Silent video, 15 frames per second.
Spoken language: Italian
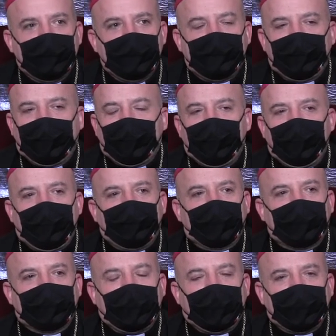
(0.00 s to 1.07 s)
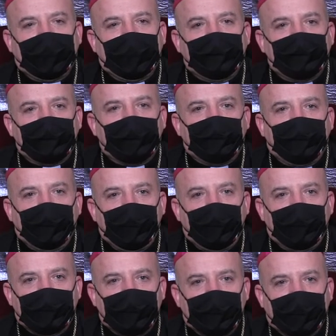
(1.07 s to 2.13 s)
però la portata
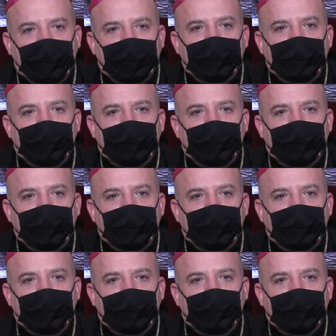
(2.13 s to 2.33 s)
antropologica